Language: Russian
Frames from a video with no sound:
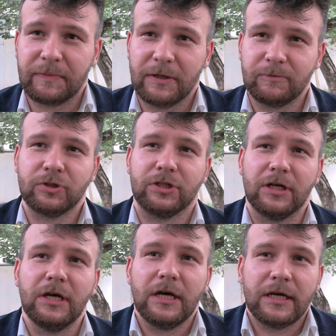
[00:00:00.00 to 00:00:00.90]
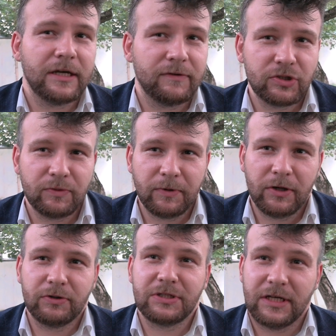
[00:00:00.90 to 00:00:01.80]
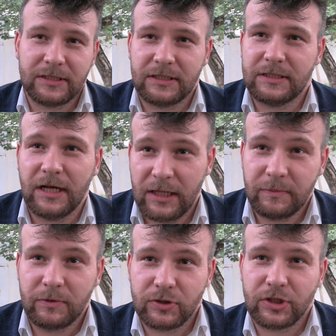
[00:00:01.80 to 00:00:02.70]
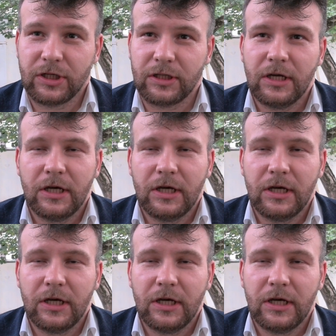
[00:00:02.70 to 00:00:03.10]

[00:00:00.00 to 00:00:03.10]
потому что я выступаю за социальный бюджет.